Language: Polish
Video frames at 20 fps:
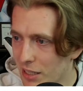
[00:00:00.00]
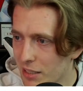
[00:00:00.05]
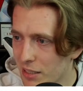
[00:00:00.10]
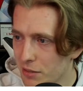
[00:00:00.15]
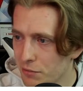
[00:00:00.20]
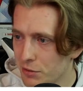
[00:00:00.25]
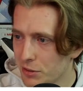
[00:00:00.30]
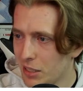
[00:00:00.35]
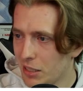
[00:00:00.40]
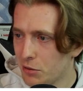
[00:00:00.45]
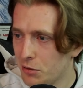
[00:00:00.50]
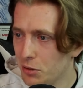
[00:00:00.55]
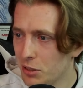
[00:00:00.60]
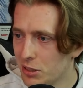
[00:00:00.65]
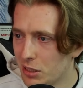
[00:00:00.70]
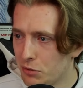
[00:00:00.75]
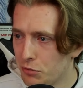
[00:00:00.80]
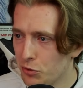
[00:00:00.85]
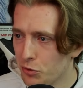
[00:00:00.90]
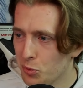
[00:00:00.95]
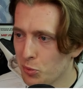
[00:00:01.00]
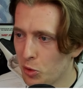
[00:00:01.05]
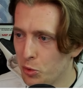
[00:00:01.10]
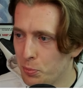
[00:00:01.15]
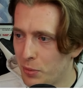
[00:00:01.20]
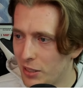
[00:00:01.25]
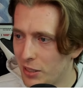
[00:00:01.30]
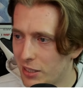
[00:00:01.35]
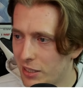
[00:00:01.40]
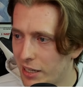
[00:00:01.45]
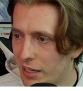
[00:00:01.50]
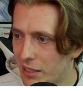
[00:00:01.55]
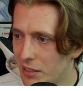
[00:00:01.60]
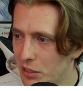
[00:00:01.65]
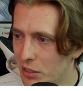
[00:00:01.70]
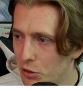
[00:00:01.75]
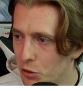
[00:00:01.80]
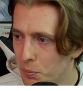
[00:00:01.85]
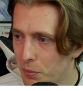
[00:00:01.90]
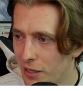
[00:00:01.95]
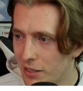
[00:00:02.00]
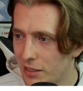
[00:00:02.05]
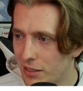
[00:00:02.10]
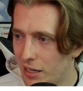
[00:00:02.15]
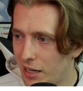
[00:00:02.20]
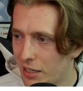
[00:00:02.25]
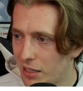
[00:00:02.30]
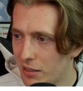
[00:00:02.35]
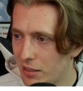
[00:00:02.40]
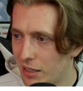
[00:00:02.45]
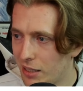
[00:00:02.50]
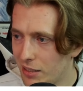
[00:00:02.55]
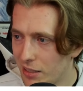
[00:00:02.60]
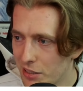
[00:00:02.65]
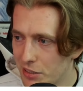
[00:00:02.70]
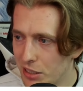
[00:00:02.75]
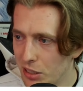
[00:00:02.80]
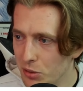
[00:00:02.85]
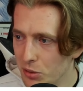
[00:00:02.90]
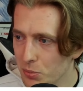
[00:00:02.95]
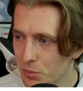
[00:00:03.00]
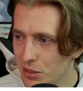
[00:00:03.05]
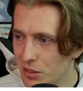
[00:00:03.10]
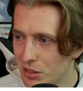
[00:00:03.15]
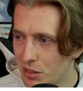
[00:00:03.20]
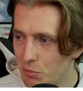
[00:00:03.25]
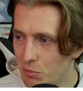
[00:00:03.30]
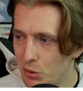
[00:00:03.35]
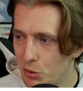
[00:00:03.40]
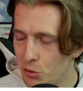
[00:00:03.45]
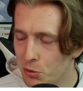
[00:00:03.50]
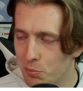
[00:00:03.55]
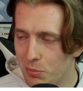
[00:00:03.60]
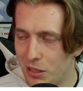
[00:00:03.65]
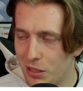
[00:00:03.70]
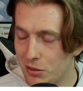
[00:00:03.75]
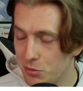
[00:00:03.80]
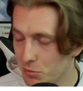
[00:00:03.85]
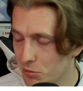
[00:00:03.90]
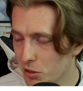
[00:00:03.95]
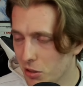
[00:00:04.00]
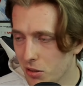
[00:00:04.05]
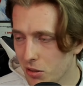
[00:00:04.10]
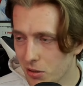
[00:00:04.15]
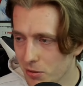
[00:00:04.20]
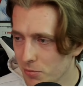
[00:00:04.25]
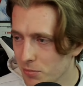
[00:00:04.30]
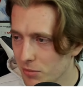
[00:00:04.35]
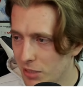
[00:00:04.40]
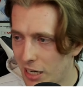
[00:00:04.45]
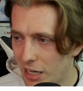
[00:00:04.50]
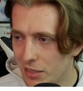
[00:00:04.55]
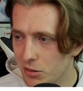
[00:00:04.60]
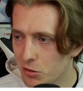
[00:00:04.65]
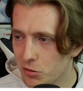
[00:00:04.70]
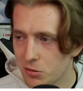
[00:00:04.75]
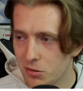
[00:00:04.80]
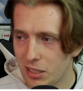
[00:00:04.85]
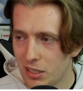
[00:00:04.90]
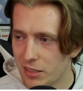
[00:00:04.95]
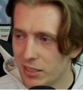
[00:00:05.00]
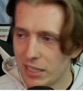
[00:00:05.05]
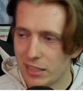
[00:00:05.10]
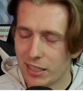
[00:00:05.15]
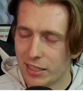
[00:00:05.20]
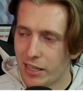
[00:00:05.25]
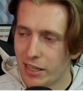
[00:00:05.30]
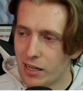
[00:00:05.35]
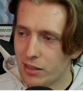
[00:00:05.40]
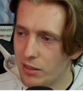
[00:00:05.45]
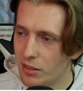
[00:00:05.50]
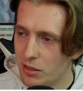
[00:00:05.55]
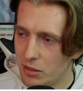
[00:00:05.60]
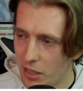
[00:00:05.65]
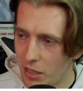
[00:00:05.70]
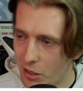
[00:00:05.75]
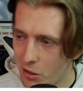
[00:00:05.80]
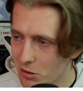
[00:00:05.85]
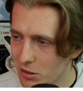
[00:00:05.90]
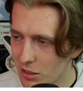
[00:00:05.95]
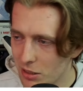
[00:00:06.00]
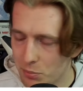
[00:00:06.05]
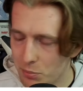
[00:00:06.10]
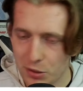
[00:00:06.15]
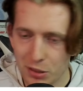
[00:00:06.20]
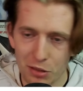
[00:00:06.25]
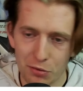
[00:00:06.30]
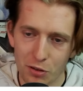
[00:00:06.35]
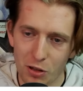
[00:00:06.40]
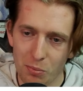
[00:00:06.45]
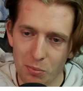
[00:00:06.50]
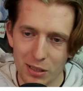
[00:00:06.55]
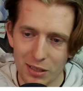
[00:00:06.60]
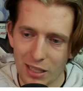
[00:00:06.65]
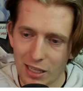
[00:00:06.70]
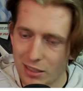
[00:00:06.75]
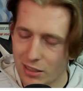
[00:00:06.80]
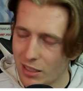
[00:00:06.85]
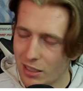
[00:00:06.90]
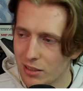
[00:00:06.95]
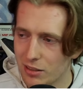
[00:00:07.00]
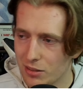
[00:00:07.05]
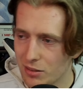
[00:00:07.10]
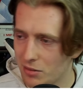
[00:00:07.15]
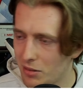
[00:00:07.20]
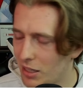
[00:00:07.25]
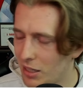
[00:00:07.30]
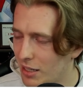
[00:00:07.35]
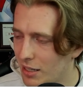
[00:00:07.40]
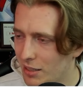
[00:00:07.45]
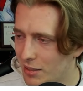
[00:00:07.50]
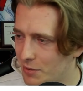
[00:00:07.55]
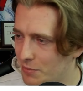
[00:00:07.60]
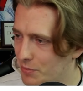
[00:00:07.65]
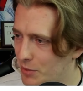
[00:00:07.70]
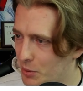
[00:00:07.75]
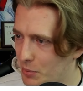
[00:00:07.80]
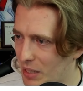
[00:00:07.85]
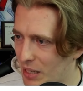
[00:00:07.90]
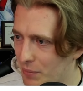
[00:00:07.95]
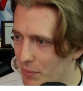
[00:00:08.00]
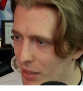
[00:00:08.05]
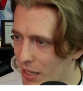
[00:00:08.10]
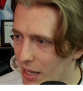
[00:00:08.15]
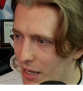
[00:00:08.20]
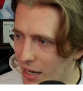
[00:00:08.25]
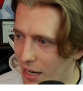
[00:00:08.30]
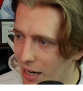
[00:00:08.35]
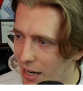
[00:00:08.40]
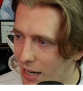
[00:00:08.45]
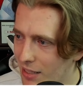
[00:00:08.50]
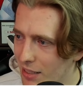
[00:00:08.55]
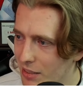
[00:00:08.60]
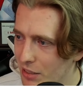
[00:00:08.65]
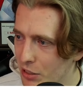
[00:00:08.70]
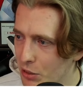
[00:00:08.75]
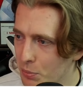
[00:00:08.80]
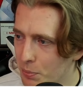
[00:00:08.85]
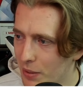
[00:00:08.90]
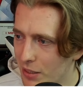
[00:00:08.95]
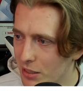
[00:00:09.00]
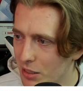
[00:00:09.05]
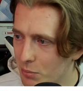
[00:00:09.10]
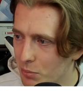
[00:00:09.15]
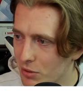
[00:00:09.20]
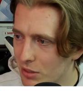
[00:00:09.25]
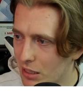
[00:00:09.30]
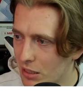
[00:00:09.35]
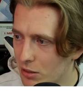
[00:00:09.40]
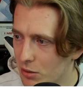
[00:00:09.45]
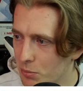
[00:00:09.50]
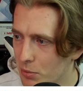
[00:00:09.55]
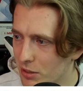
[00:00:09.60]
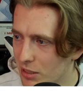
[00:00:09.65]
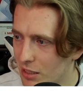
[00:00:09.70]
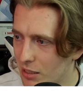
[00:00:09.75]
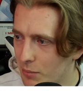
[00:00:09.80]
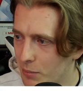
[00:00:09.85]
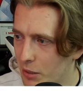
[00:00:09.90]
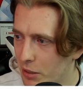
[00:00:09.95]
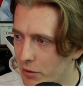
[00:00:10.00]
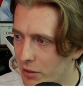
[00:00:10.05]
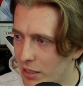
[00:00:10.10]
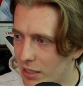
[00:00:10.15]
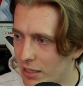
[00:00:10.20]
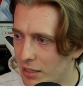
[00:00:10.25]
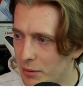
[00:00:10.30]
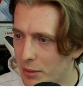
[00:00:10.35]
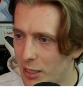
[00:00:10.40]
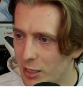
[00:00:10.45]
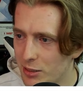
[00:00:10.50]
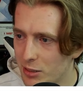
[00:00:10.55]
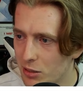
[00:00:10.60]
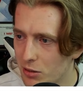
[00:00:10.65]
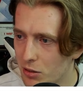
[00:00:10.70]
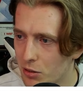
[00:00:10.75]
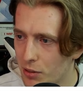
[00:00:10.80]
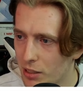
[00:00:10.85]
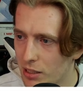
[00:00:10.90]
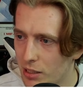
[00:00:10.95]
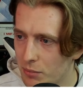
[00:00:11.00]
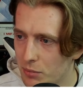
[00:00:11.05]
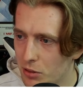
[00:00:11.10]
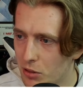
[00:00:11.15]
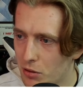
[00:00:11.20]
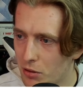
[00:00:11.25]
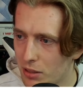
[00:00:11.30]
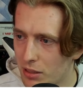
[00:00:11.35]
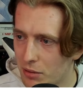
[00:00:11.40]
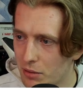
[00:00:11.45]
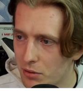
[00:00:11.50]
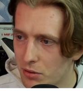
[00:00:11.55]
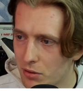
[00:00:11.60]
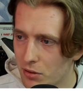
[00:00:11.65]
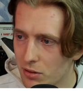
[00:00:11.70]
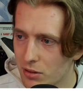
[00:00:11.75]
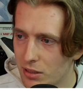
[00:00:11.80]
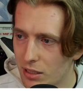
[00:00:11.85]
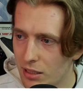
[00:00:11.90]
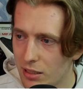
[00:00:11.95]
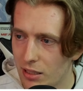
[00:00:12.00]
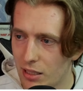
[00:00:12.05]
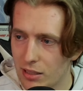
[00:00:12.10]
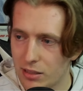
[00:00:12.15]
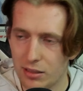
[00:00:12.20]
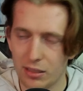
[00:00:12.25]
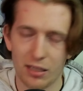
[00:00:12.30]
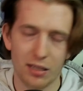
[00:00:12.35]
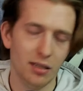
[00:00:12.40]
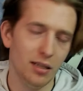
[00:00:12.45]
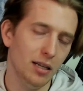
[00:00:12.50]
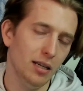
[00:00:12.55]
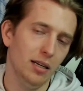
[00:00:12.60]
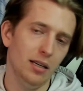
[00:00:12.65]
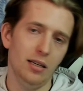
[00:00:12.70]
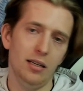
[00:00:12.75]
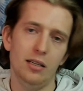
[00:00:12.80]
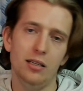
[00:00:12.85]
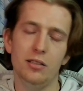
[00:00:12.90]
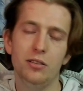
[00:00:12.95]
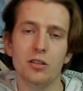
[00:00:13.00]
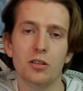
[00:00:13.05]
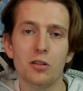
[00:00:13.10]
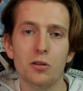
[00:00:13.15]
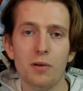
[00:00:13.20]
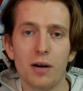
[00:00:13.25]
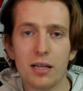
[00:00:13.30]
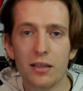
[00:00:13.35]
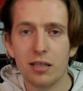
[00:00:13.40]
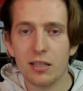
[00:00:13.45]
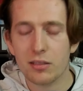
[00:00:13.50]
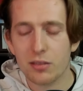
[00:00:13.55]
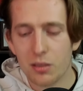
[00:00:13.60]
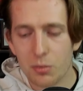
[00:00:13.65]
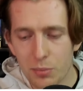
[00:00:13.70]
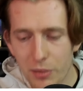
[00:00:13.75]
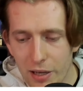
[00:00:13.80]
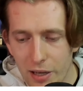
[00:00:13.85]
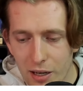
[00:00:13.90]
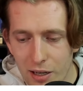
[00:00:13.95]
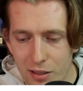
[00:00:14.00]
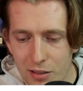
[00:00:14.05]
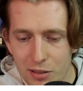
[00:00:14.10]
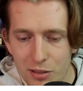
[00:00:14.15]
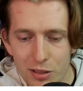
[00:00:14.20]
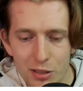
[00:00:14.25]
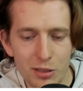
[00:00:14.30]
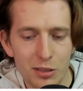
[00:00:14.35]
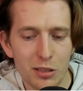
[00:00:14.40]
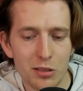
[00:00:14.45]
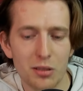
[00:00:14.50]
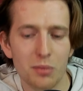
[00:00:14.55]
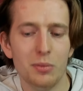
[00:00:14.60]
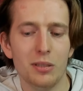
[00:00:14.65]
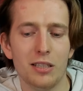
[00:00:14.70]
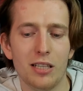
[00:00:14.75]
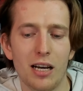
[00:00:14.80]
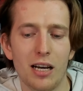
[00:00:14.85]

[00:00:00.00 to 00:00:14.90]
nagle wyskakuje, że futbol upada jak nie upada, a, ale chciałbyś, żeby upadł. No, ja, do, ta, ja tak jak ty, ja chodzę i piszę w komentarzach, a, dobra. Ale nie upadnie, bo za grubo zarabiają, a ja im chętnie dokładam i dokładam kto chce ile chce. I dokładaj sobie i żyjcie sobie